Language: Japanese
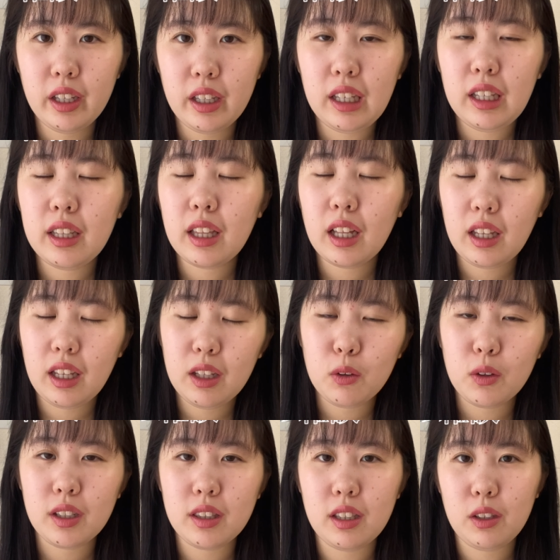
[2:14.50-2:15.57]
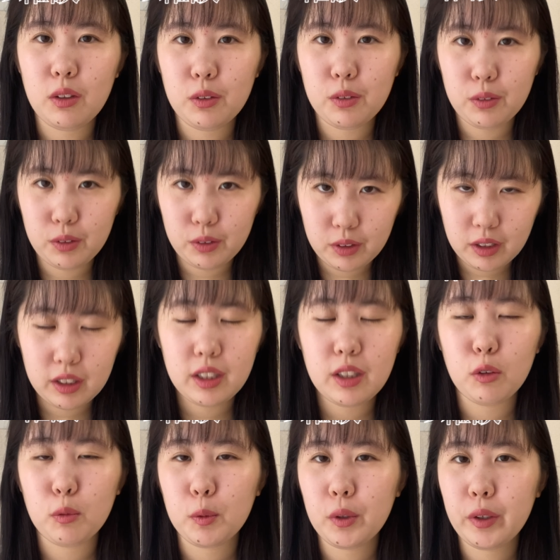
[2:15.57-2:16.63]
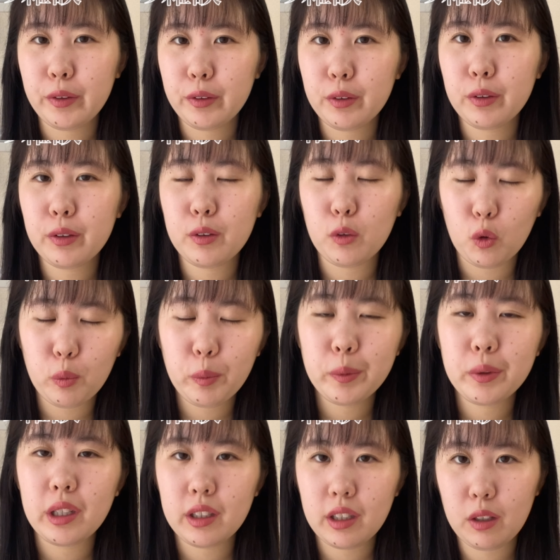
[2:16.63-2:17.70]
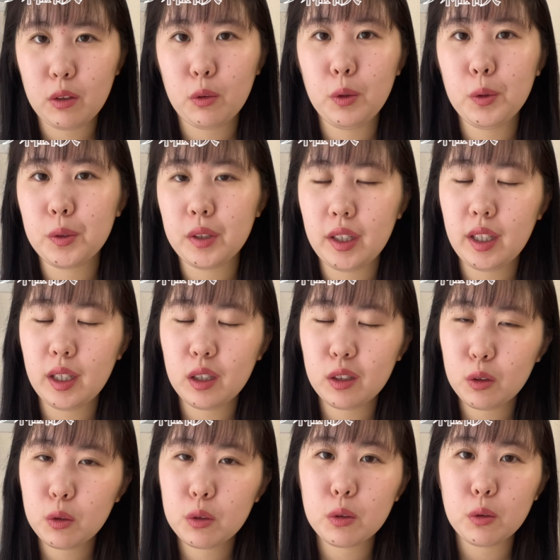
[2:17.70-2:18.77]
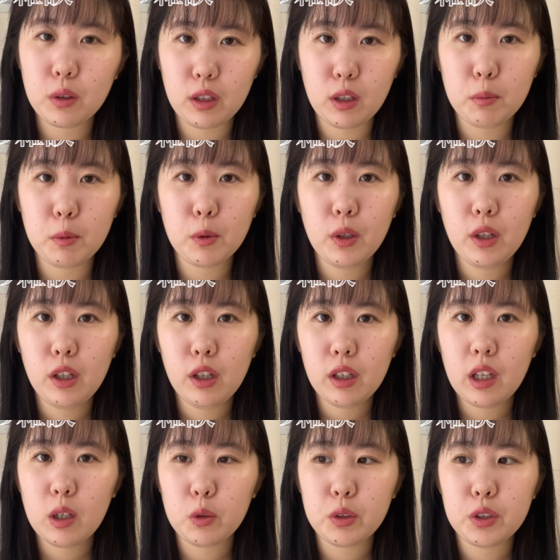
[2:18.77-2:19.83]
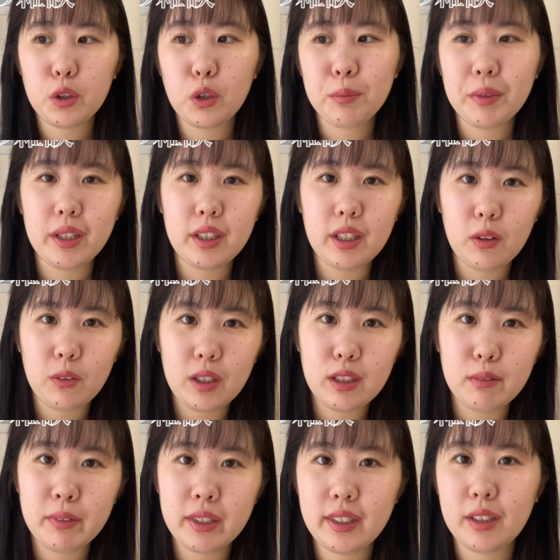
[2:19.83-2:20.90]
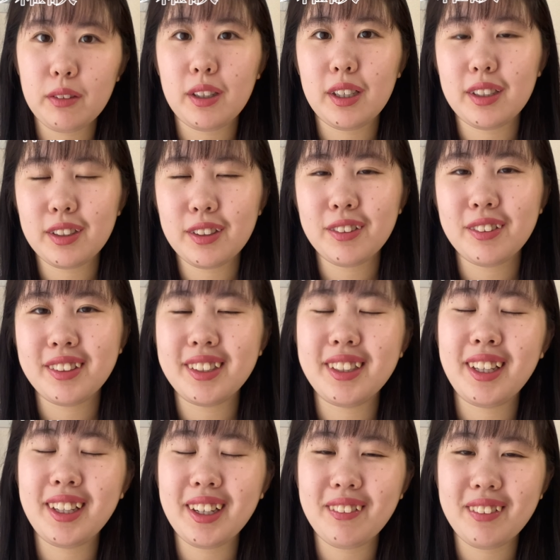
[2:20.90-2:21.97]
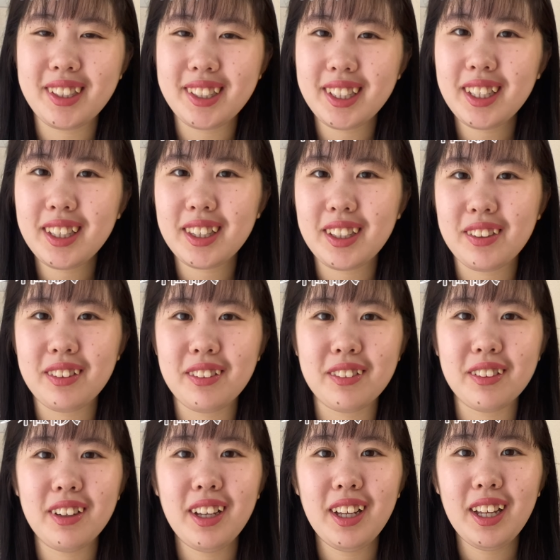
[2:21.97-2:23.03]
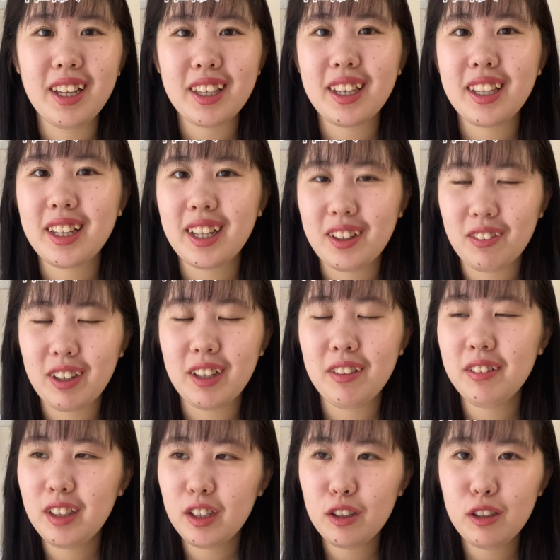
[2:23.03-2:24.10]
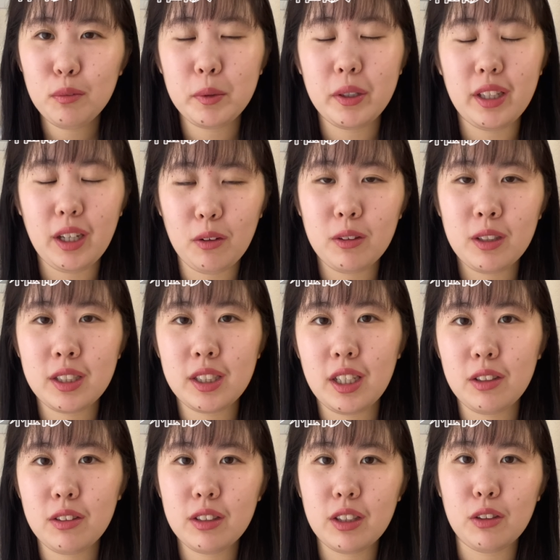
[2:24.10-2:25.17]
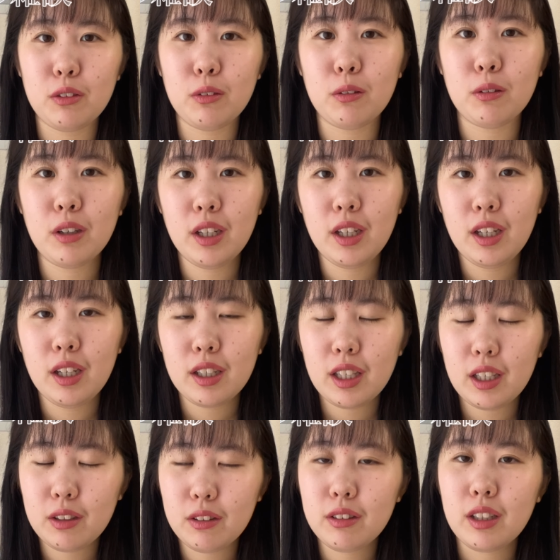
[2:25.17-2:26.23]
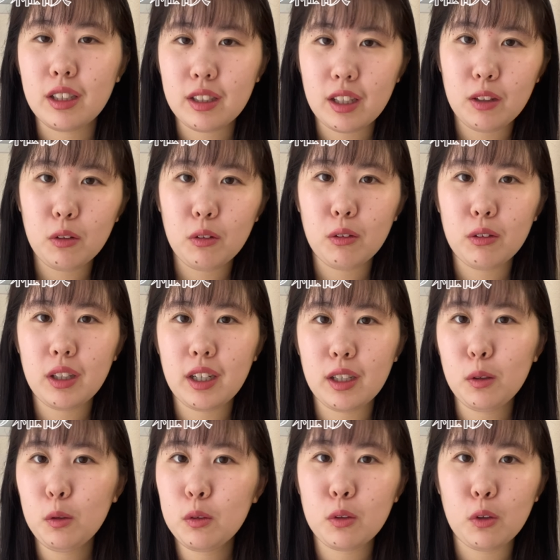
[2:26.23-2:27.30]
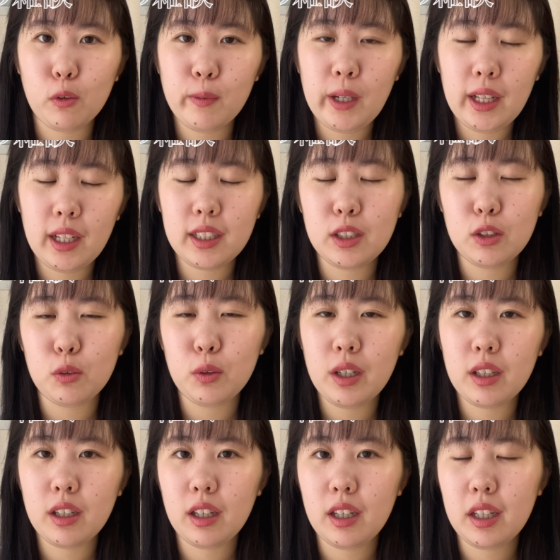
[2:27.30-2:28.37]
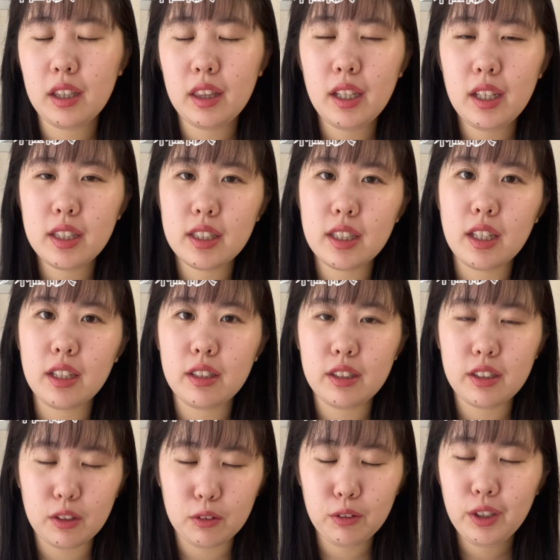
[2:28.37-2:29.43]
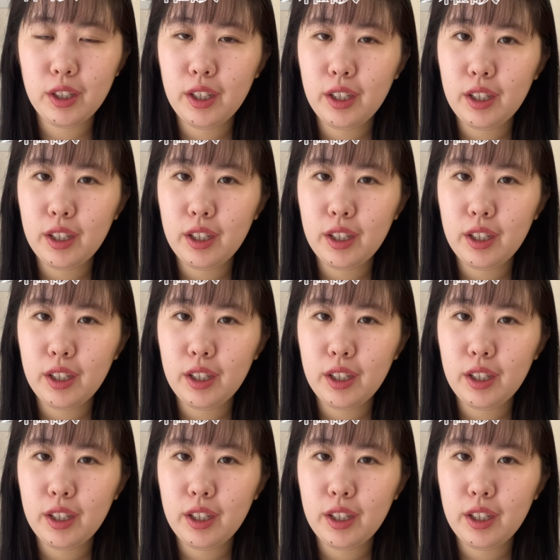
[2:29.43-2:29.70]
行ったりとかっていう人もいると思うんですけど、よくね TikTok とかでも結構 スノーマン に単売りしましたとか、ストーンズ に単売りしたっていうのを聞いたりとか、いろんなグループに単売りしているっていうのを聞くんですけど、なんかどんどん嵐のファンが減っていってっちゃう。